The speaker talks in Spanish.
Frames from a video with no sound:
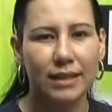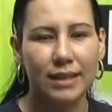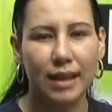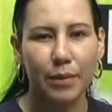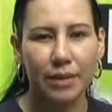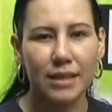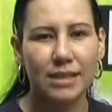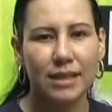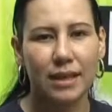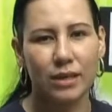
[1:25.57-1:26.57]
de
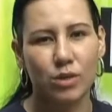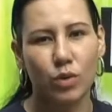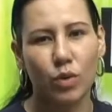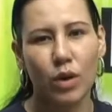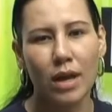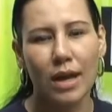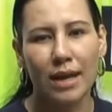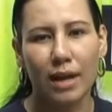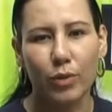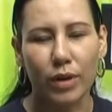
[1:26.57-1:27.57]
abril se realizó
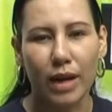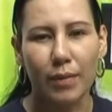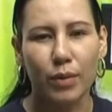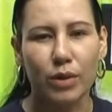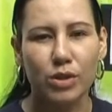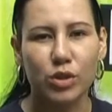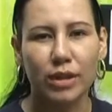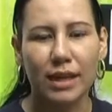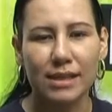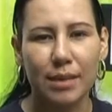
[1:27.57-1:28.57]
la jornada de
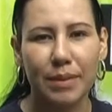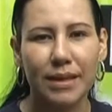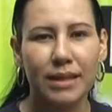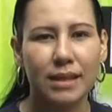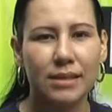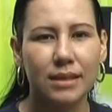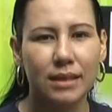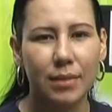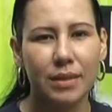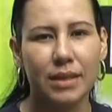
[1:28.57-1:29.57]
vacunación de las Américas
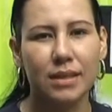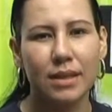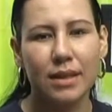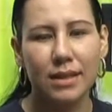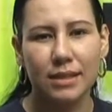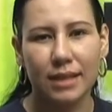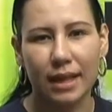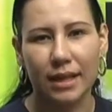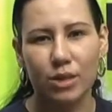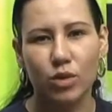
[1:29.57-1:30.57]
y también se
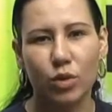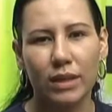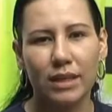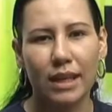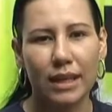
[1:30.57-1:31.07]
realizó el Día